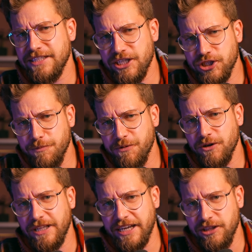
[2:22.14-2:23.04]
na
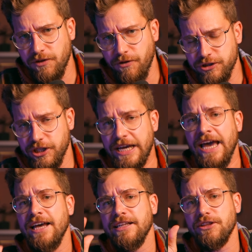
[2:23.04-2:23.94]
szybko taki dowodzik.
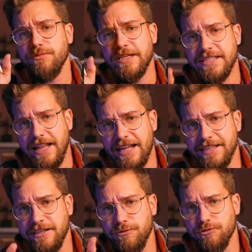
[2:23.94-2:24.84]
Natomiast dla
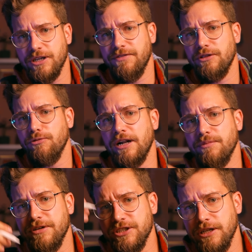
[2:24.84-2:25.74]
tych, którzy ewentualnie
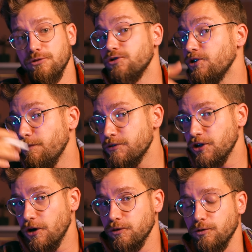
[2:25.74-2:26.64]
by chcieli już do
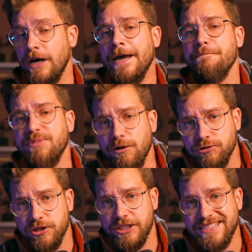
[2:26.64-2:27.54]
przodu
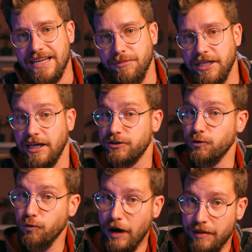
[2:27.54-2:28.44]
nauczyć się zamieniać
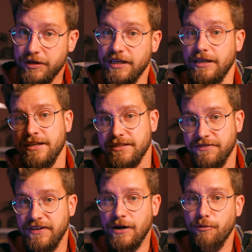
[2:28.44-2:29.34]
ułamki
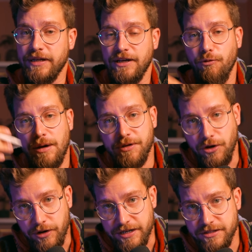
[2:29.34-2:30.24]
zwykłe na ułamki
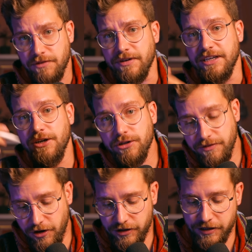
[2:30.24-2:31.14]
okresowe i
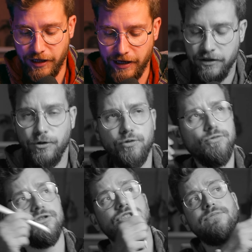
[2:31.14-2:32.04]
odwrotnie, to
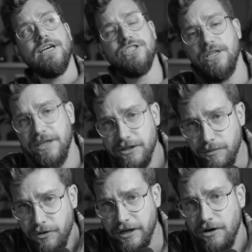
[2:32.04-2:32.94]
tu trzymajcie link do
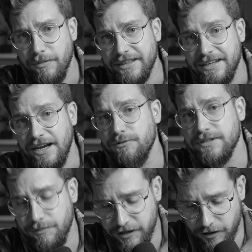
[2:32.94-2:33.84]
mojego materiału z
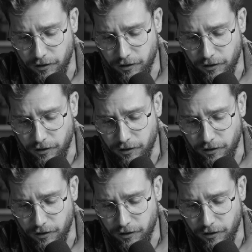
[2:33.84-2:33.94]
tamtego